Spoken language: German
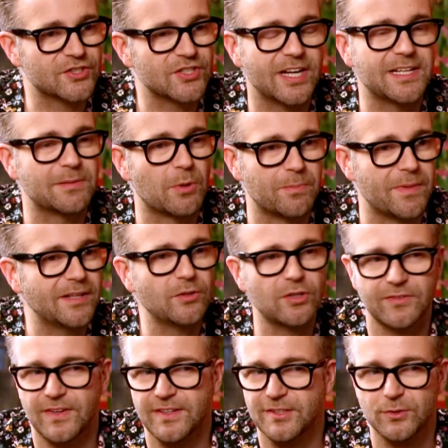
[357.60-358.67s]
einen entscheidenden Moment
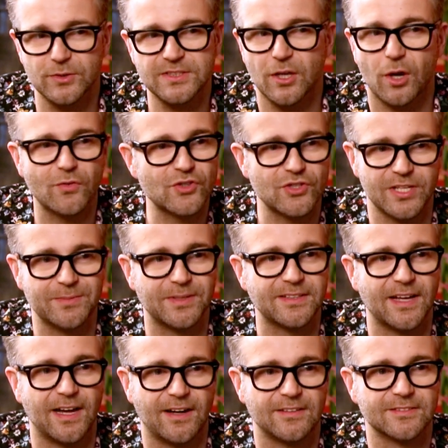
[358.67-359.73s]
oder war die Lust darauf schon immer
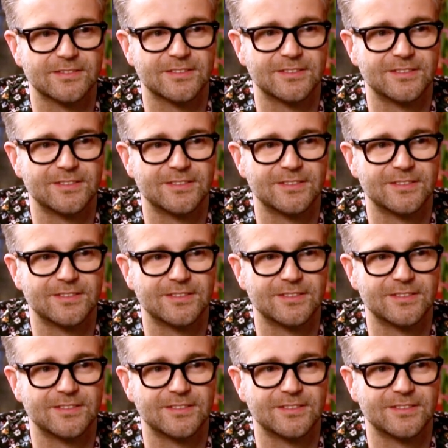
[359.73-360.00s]
da?